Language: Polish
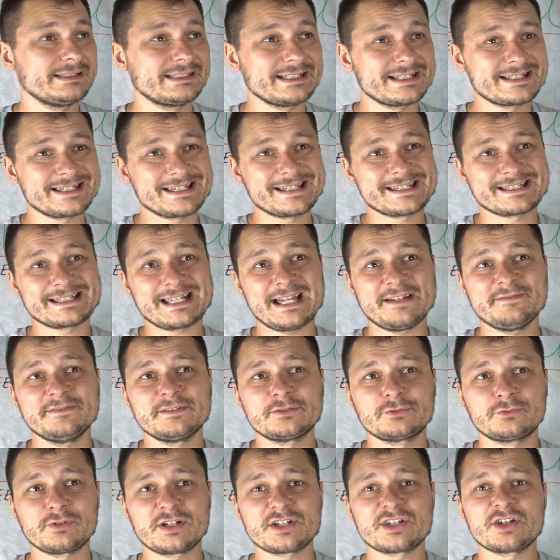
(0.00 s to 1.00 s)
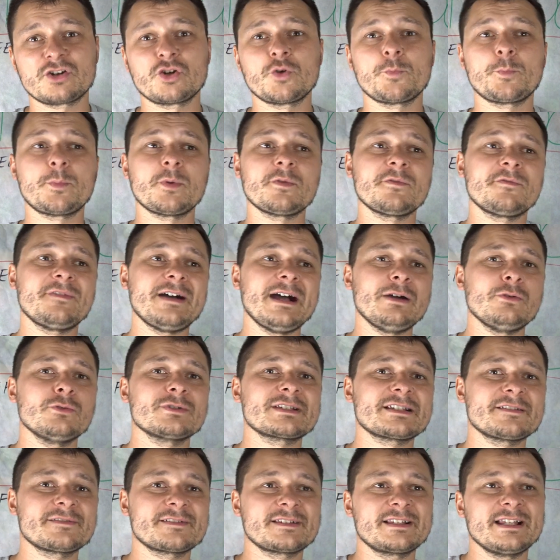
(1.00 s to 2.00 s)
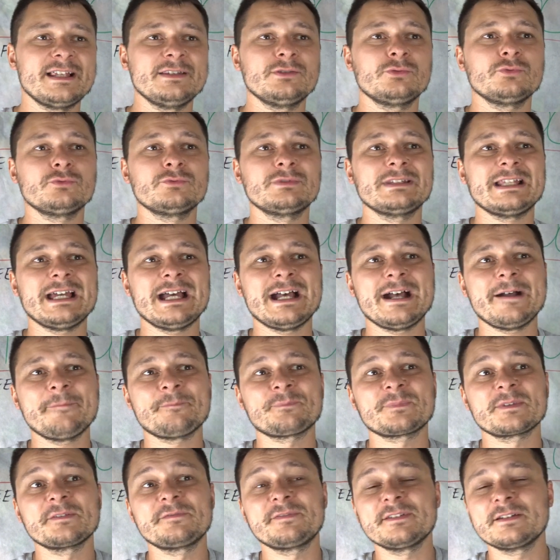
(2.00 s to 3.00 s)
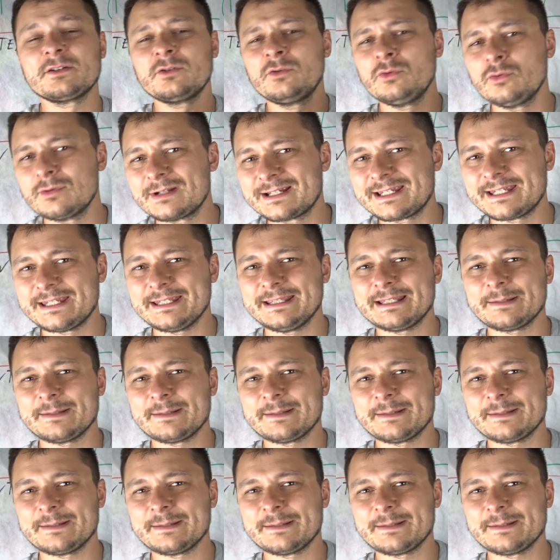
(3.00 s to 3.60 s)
te zestawy, które się kupowało ze względu na figurki,